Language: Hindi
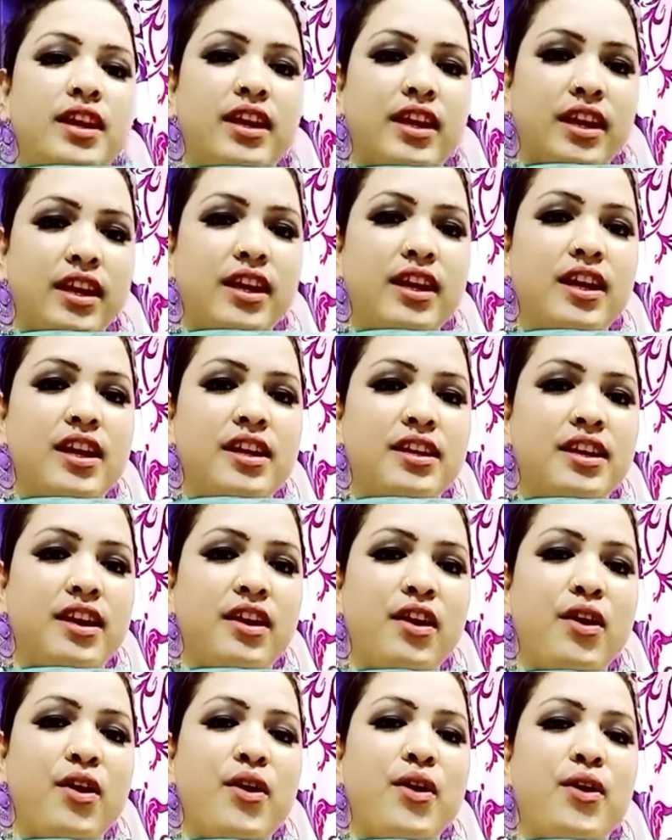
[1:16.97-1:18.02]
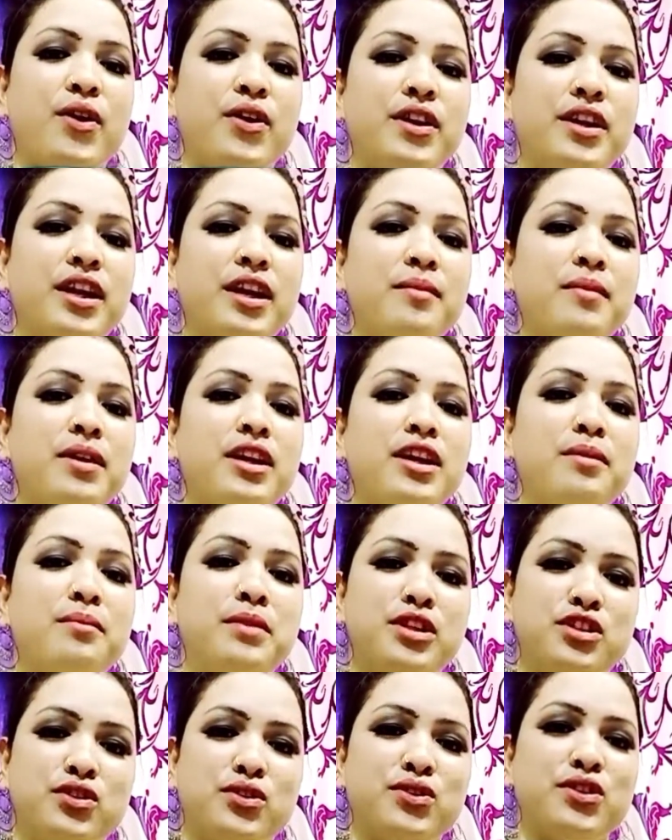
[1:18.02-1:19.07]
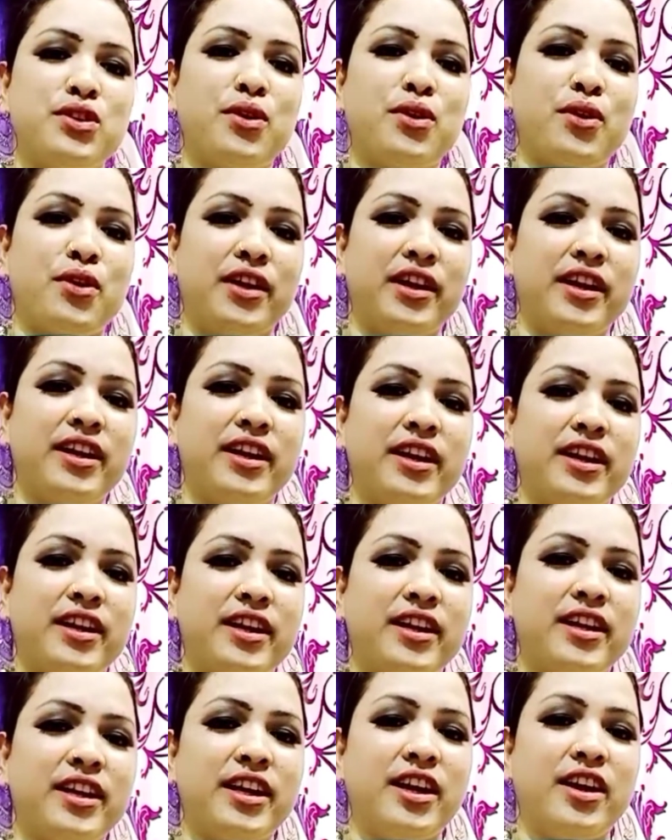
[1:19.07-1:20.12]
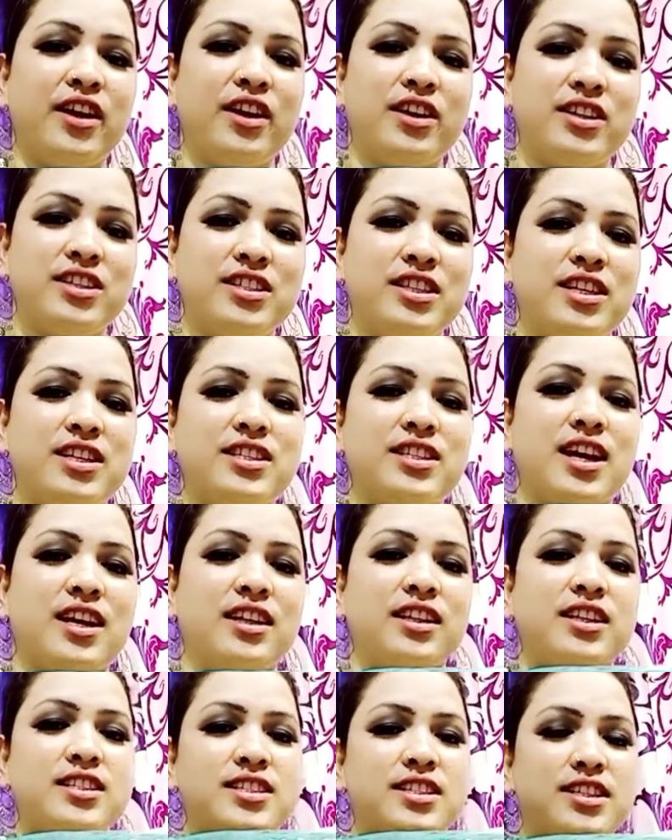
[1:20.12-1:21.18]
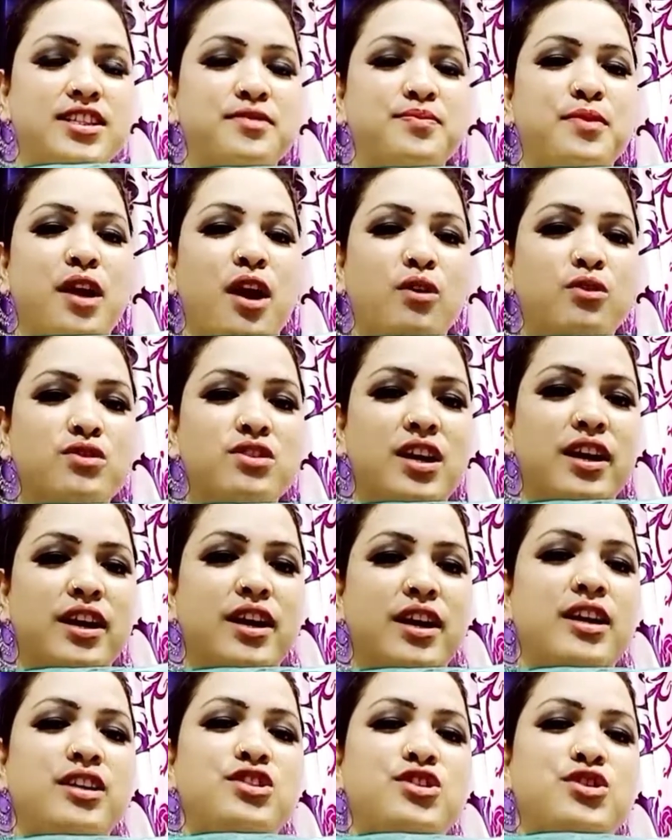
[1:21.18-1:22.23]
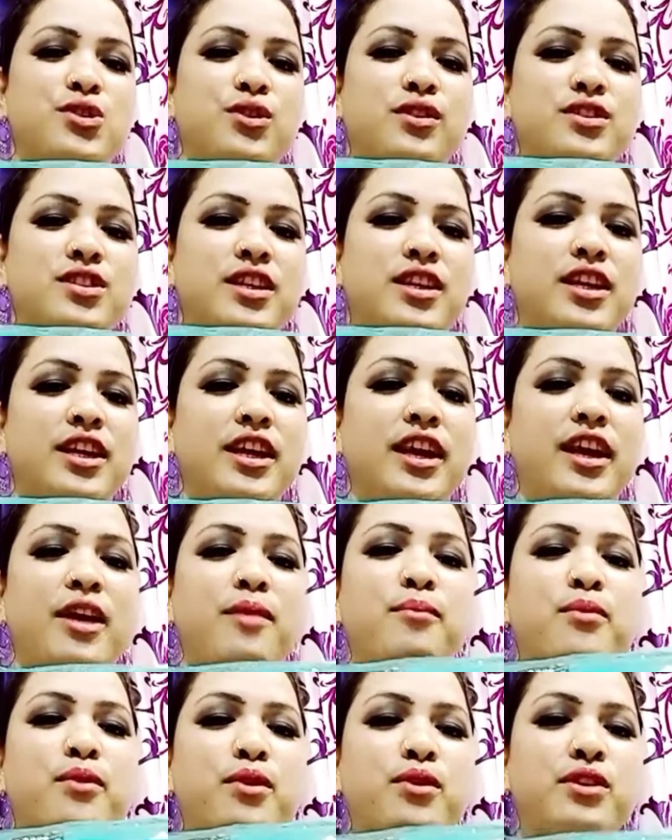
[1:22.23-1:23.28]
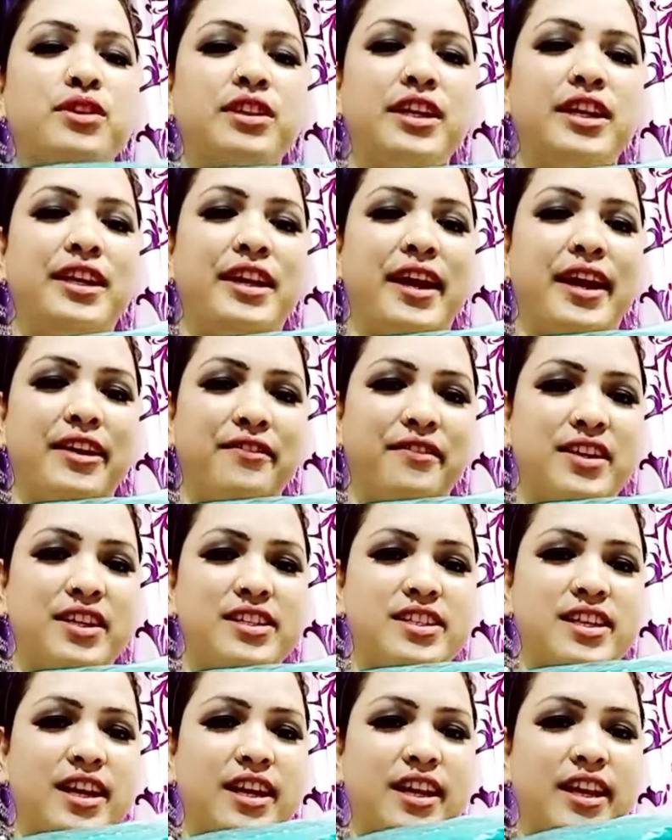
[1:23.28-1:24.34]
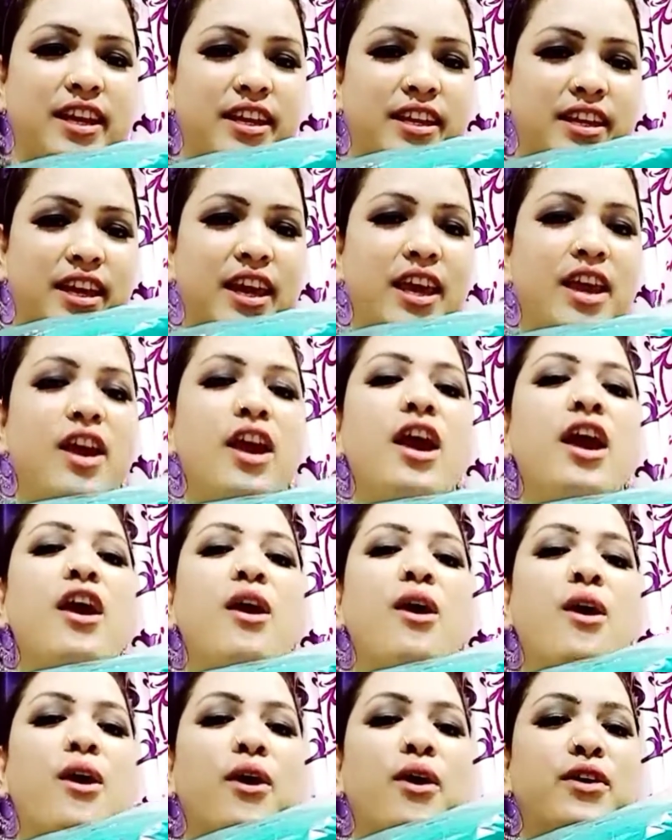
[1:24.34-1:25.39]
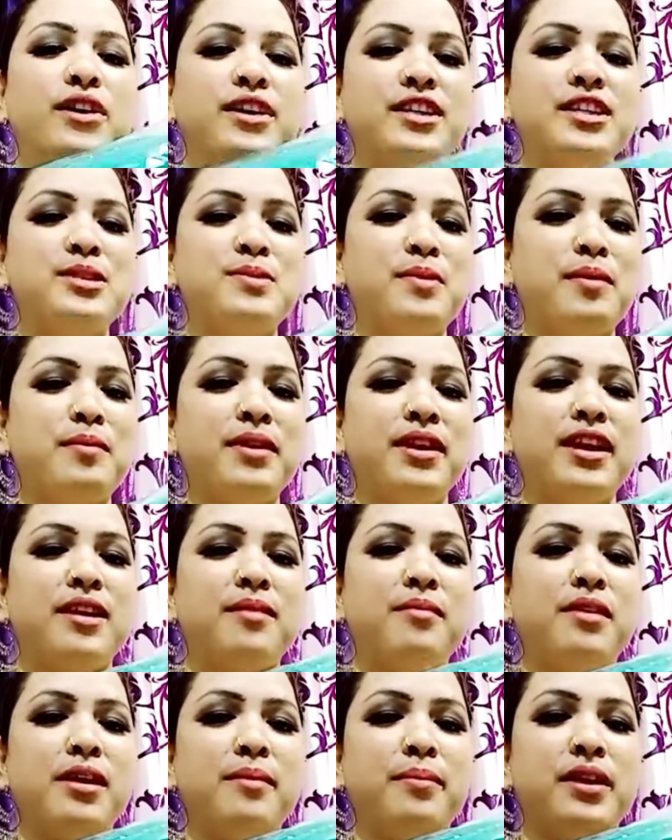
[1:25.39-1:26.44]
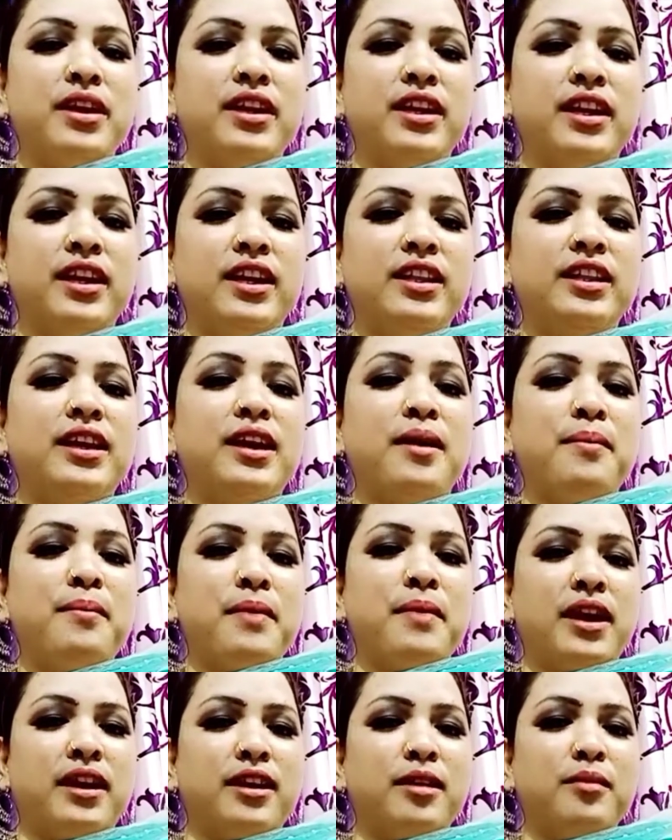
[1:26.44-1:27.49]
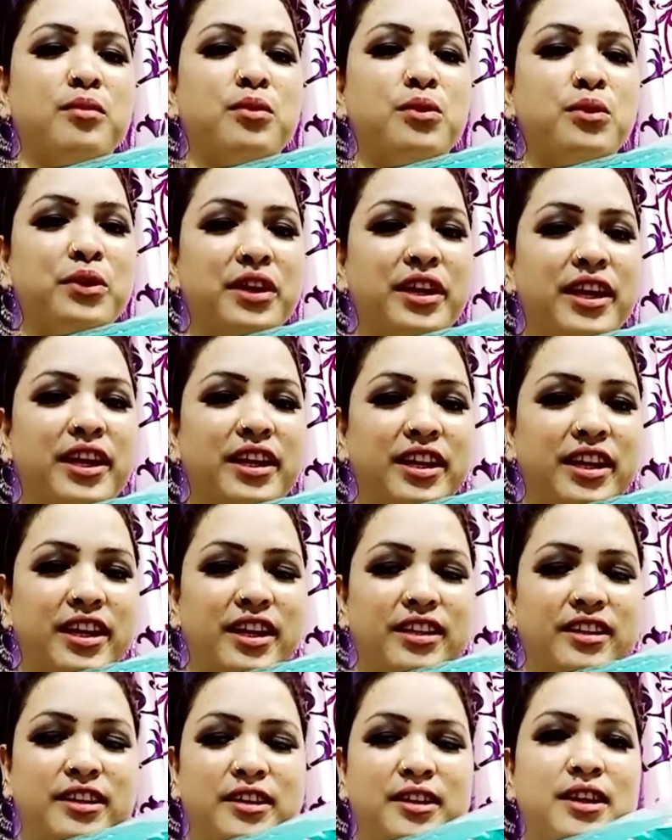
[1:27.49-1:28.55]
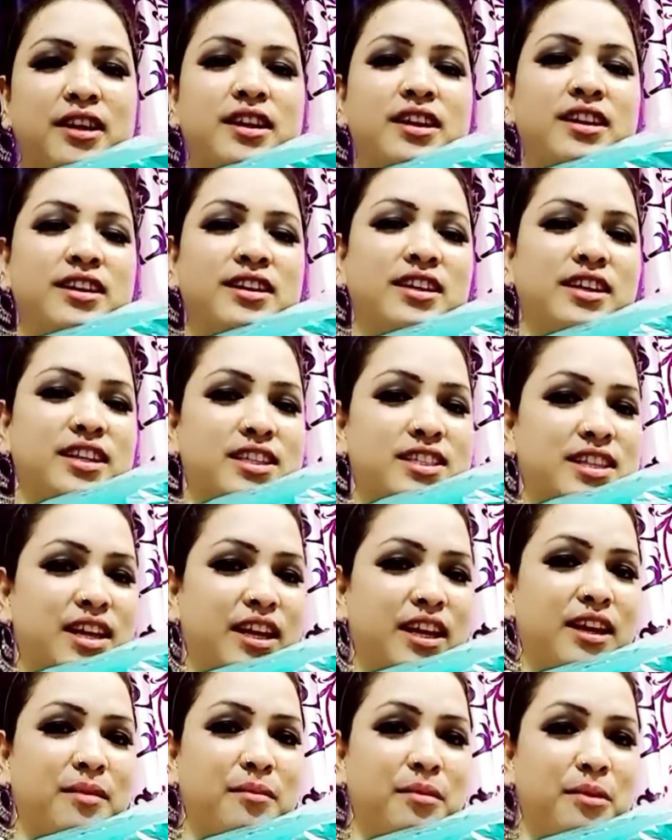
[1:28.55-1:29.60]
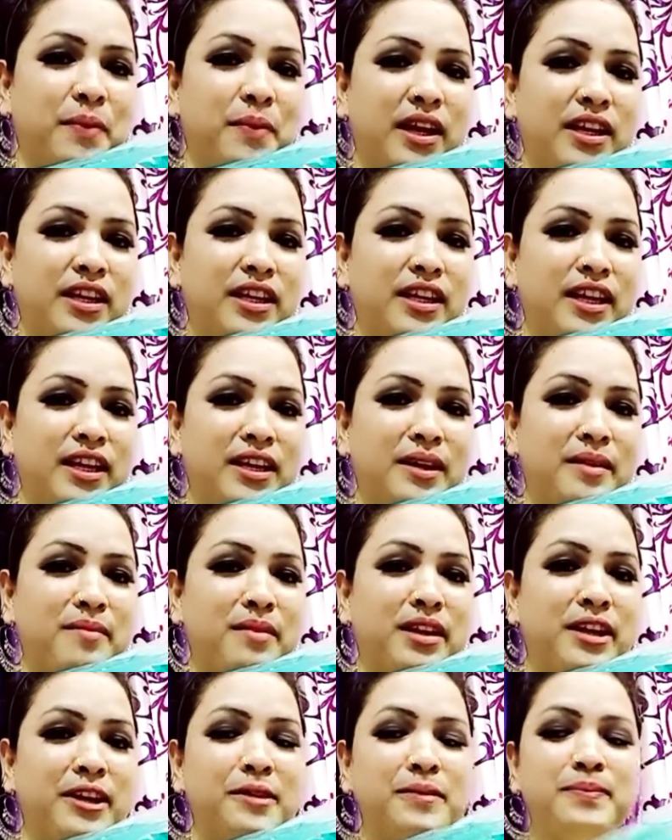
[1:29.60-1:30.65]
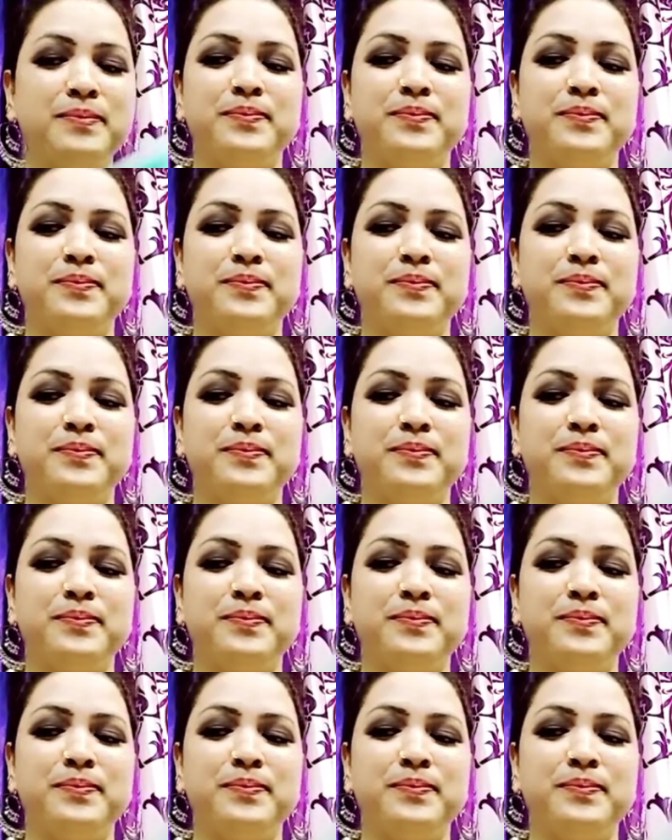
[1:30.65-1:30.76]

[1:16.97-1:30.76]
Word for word: एक है ये और ये मैंने मीशो से ऑर्डर कर रखी है और इसके साथ स्ट्रिच ब्लाउज आया है जॉर्ज की है बहुत ही लाइट वेट साड़ी है ये और इसमें मैंने अभी अपने ननद का मेकअप लुक क्रिएट किया था ये साड़ी अभी पहनी नहीं है मैंने